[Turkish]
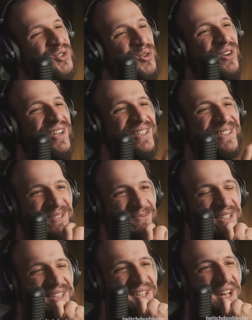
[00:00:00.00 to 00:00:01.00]
çok
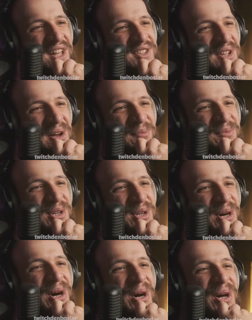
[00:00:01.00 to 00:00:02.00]
karizmatik adam
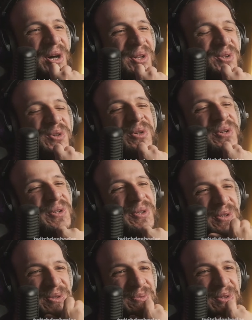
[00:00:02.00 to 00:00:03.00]
ya. Çok
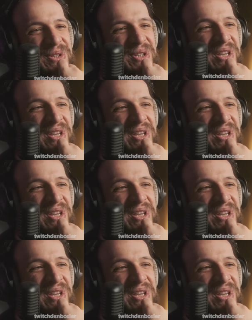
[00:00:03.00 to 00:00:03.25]
karizmatik.